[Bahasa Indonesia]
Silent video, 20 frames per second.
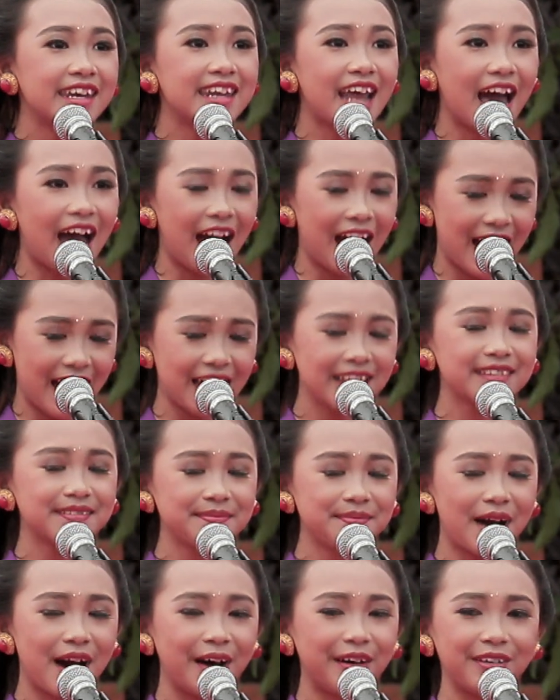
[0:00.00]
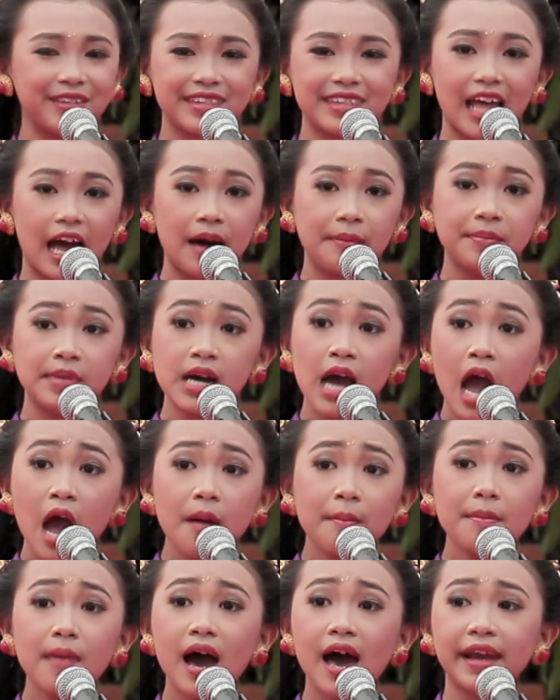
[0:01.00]
dahat mau tamu
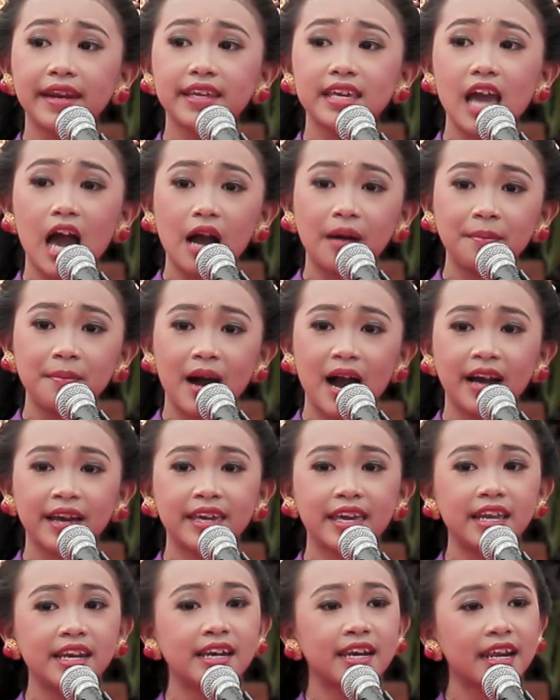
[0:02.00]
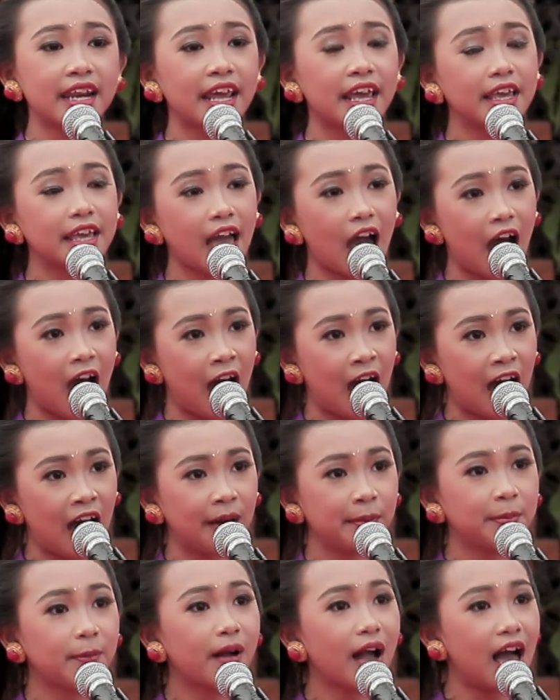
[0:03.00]
marjang mangkin ring
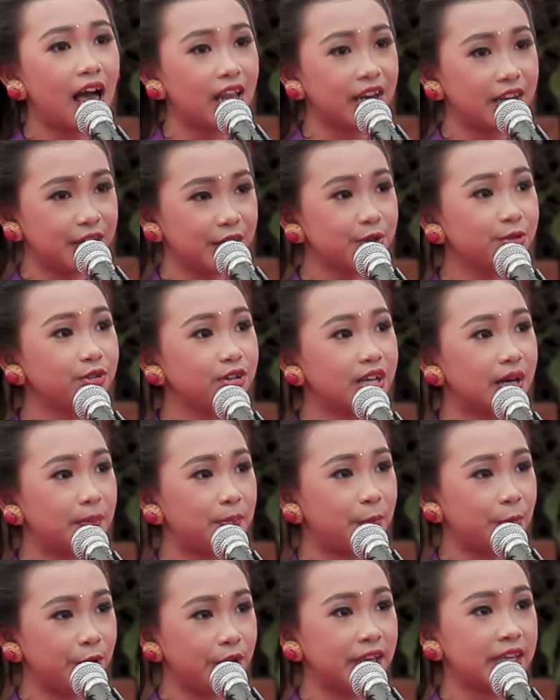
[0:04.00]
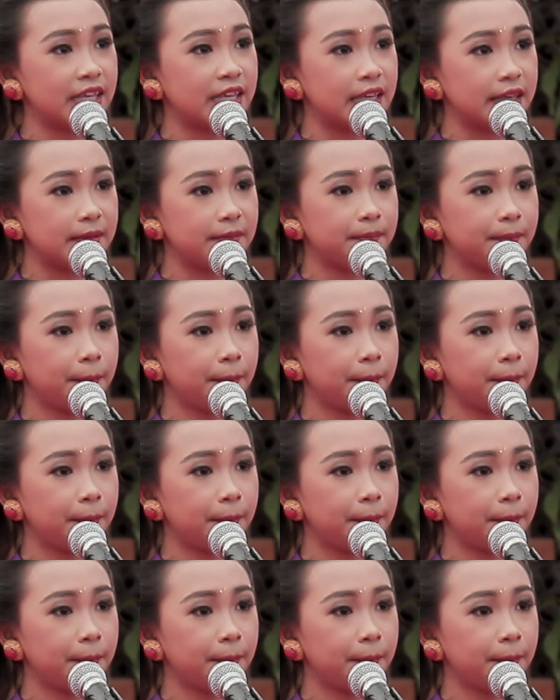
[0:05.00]
ab kaliuga puniki.